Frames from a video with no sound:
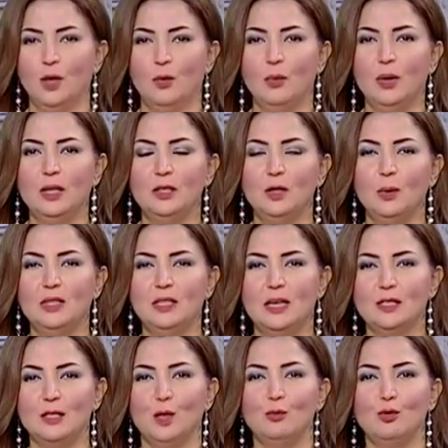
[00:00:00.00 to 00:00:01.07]
ودلوقتي
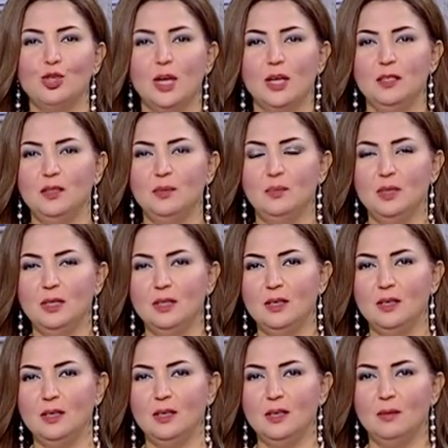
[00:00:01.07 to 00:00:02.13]
اعزائي المشاهدين
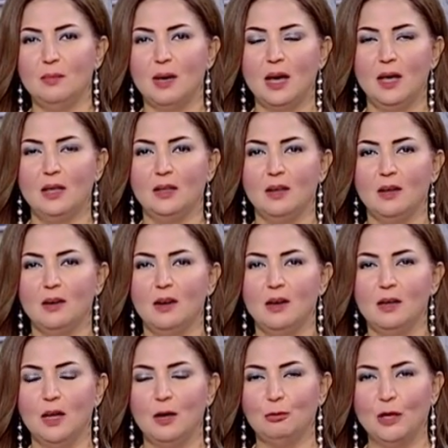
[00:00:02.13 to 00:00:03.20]
بيجي ميعاد
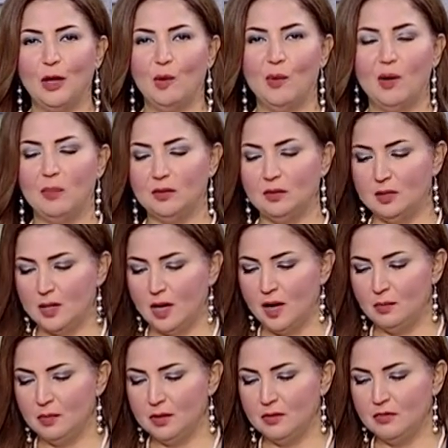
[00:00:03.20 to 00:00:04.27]
لقائنا وتعالوا مع بعض
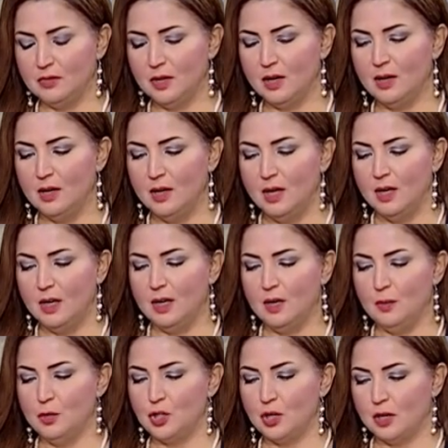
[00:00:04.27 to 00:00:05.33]
نرحب بضيفنا اللي
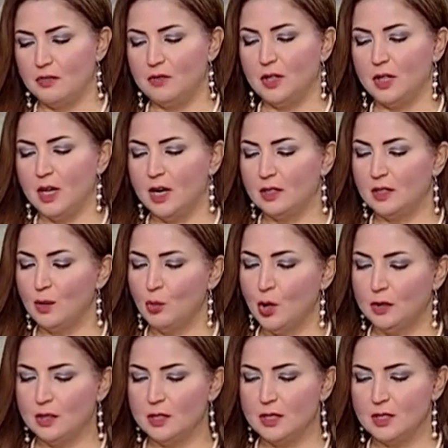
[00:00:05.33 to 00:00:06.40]
بيشرفنا النهارده
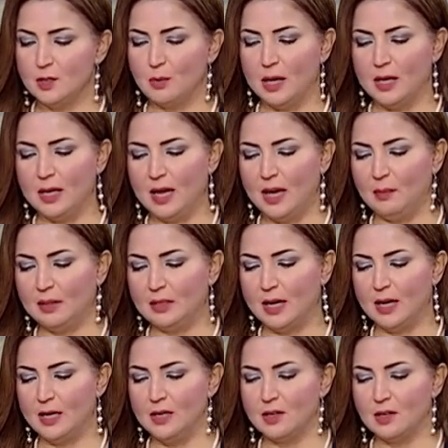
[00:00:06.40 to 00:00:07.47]
المهندس اسماعيل احمد
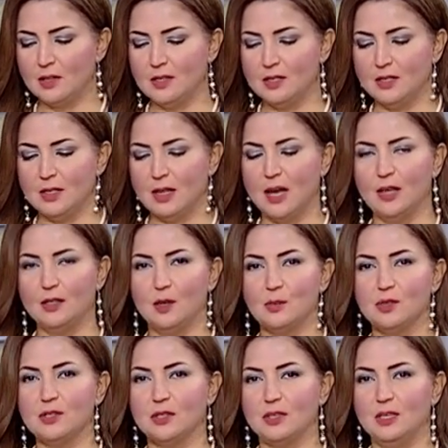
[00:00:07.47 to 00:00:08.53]
علي رئيس اتحاد
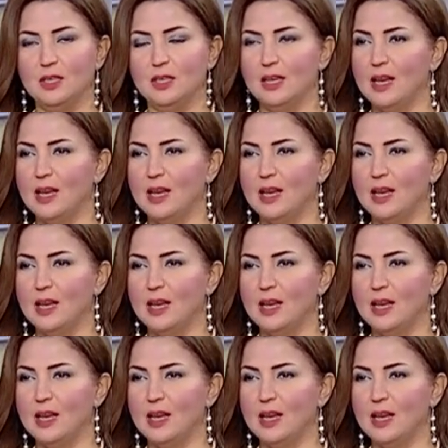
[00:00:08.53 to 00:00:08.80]
المصريين